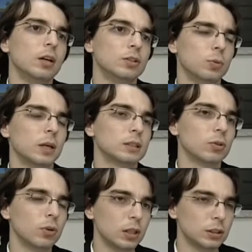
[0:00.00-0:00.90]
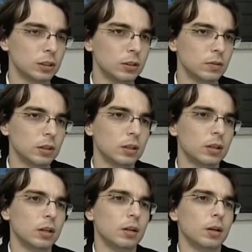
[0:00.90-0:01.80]
de uma ação coletiva
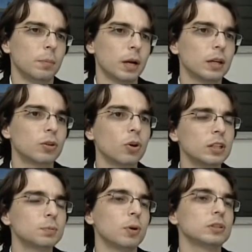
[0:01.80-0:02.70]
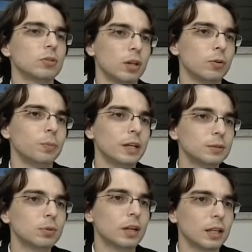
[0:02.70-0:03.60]
para que todas possam ter o
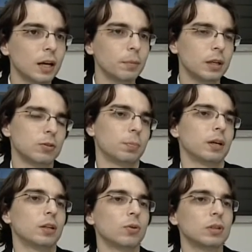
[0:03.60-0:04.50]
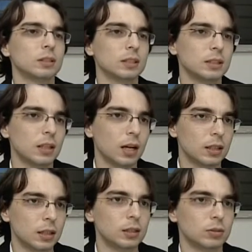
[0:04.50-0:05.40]
mesmo tratamento, para que todas as
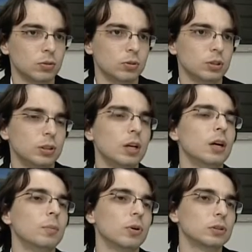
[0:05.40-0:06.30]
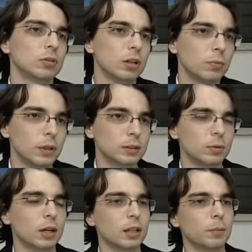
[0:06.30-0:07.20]
cidadãs hoje possam ter o mesmo
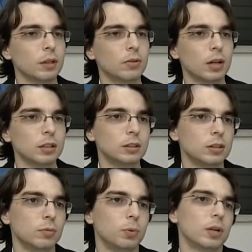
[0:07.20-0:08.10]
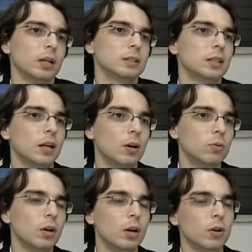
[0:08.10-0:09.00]
tratamento garantido, porque
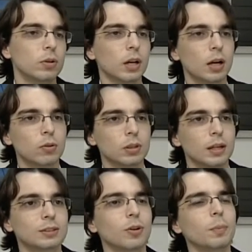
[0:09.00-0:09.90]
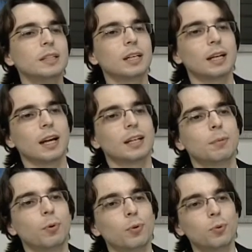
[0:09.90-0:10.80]
senão o que, que acontece? Somente aquela que
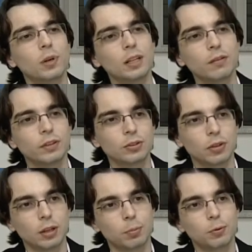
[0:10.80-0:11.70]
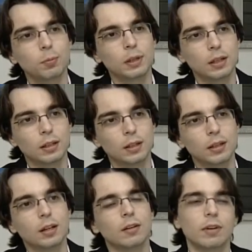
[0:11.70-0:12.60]
procura a defensoria pública
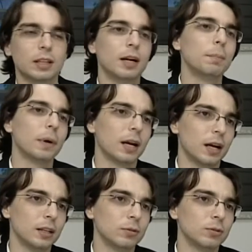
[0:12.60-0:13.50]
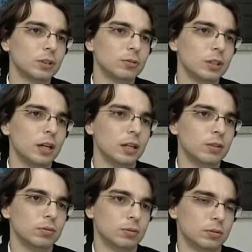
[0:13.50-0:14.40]
vai estar amparada no seu
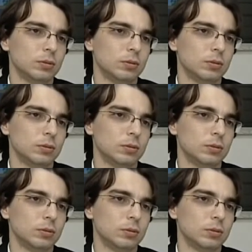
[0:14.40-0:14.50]
direito.